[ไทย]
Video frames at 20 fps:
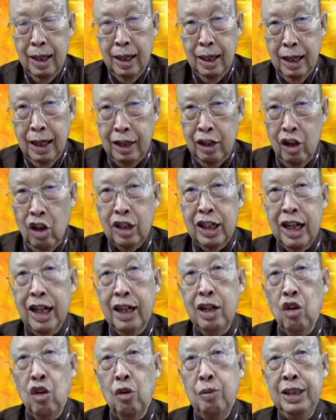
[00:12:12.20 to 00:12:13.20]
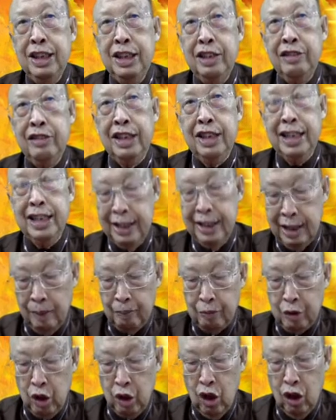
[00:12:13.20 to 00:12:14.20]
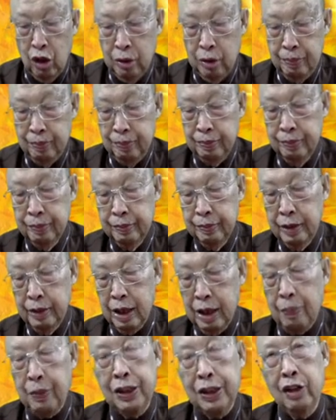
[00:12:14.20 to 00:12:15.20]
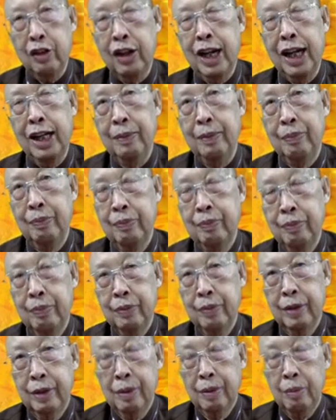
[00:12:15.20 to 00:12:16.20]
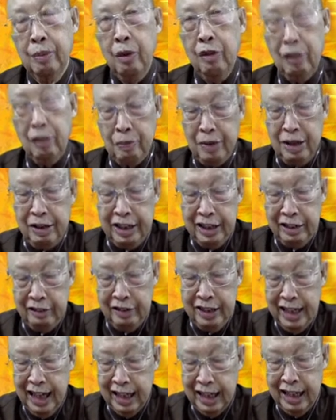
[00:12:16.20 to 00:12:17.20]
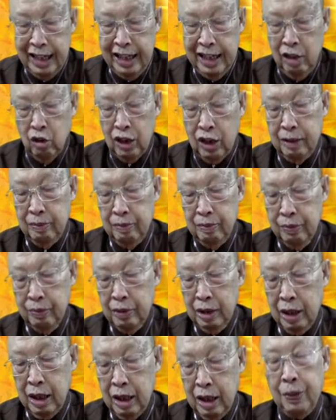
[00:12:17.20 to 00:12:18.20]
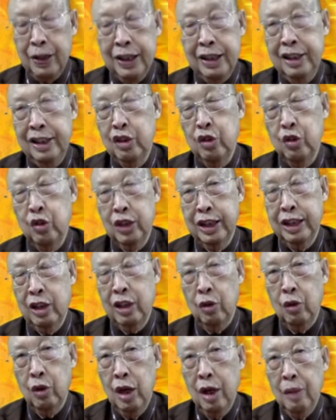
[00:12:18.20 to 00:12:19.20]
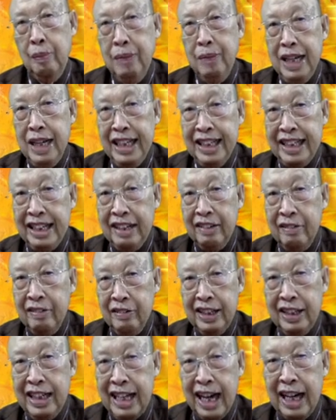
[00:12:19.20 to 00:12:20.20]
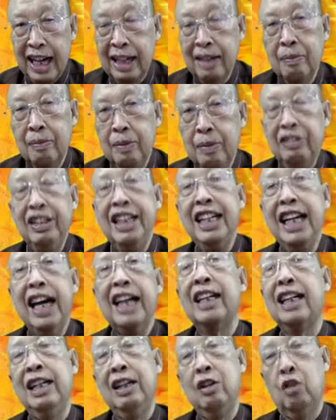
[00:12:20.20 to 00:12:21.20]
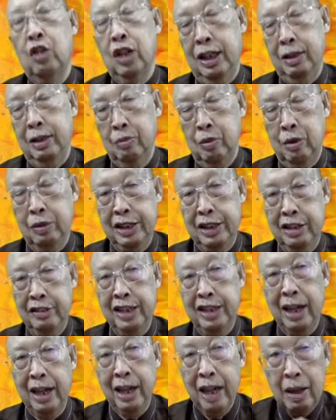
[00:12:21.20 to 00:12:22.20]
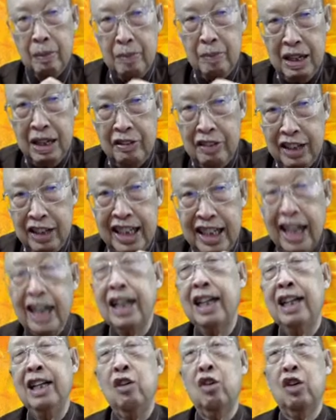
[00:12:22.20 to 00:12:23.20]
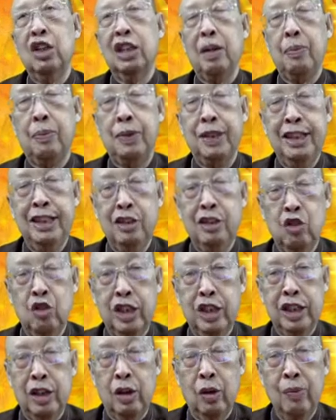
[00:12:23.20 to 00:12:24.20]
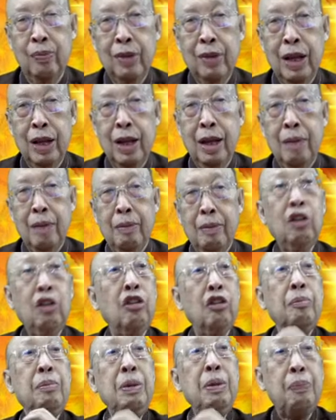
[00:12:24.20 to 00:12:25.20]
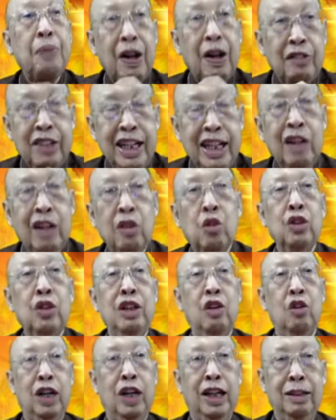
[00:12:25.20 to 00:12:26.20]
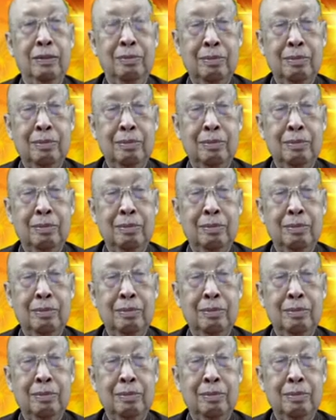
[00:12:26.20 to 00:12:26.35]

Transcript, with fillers: และนอกนั้นเขาก็มีชีวิตที่เสื่อมต่อกับพระเจ้าได้ราะว่ามีจิตวิญญาณอันเดียวกันกับพระเยซูคริสต์เจ้า มีจิตวิญญาณ มีวิญญาณอันเดียวกันบนจิตวิญญาณ มีวิญญาณอันเดียวกันกับพระเยซูคริสต์เจ้า หมายความว่ามีพระวิญญาณองค์เดียวกัน